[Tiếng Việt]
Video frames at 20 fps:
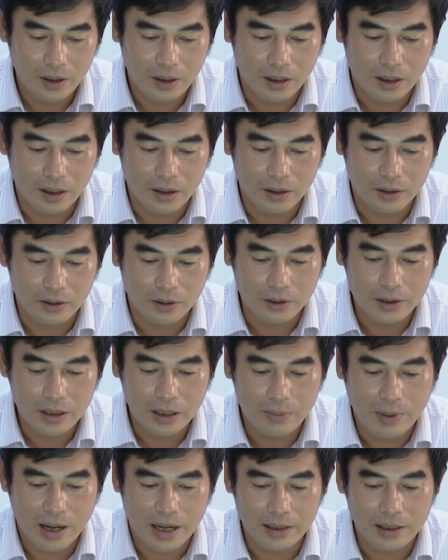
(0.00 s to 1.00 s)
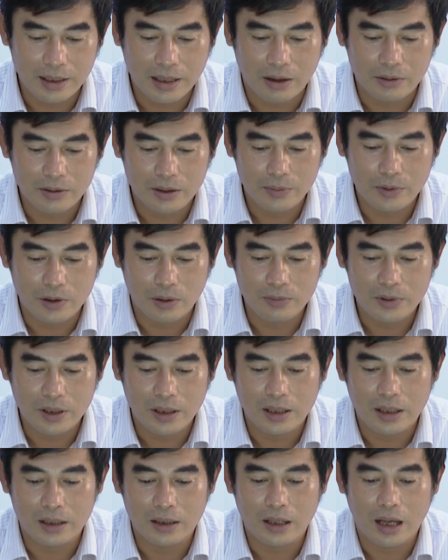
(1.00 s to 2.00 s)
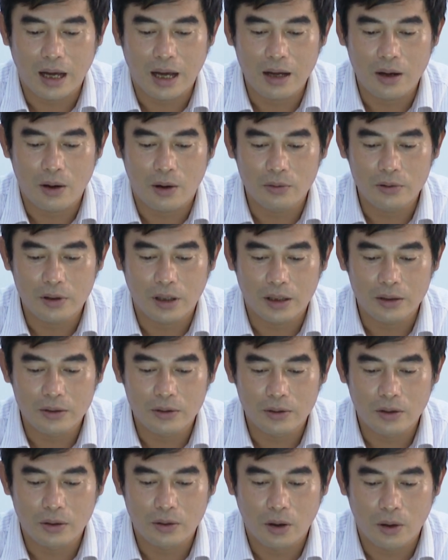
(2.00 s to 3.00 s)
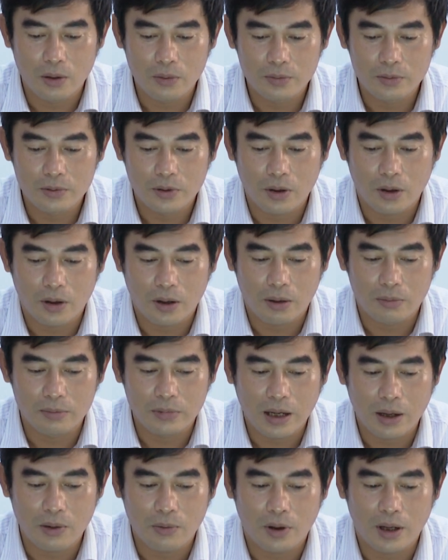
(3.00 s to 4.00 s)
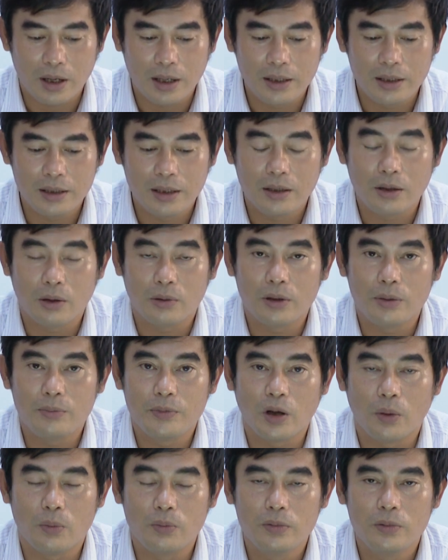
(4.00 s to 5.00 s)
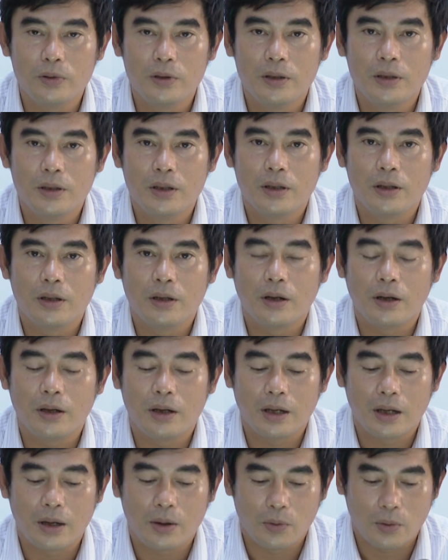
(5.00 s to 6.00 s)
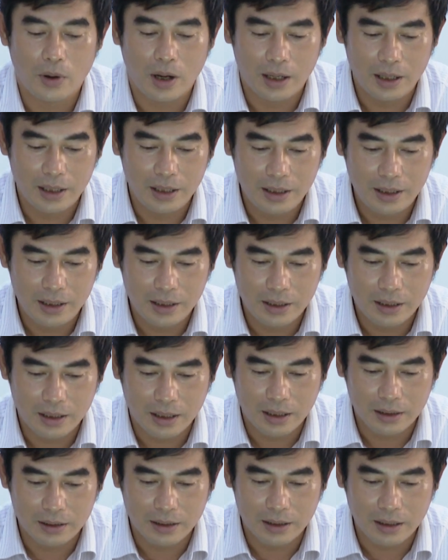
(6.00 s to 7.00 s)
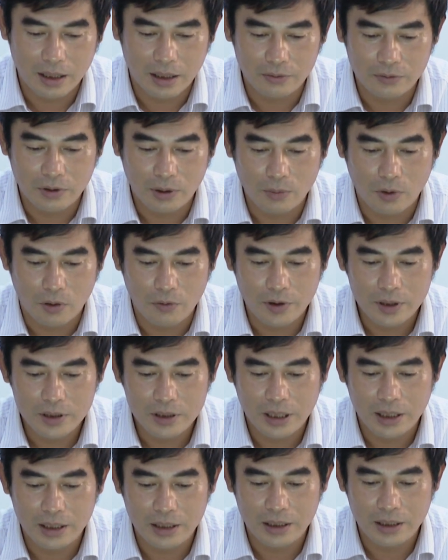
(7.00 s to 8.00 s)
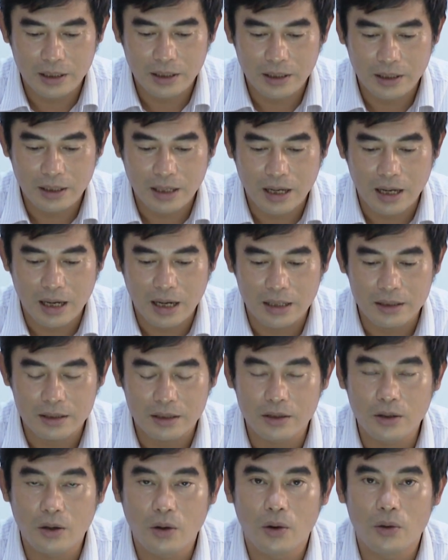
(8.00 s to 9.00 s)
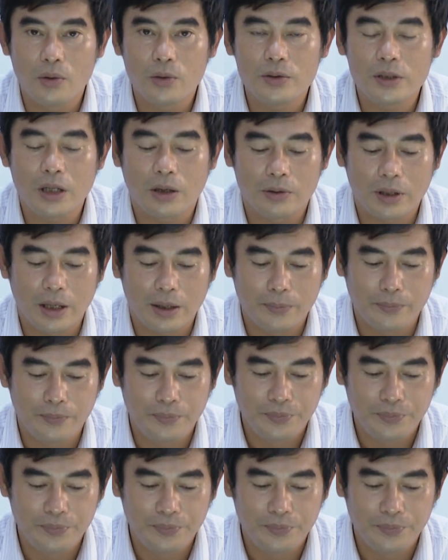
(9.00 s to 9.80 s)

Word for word: À, đối với ban chỉ đạo tiêm chủng thì nền tảng hỗ trợ tốt cho công tác quản lý tiến độ tiêm chủng, rồi à, quản lý à, tình hình phân bổ vaccine và sự cố sau tiêm.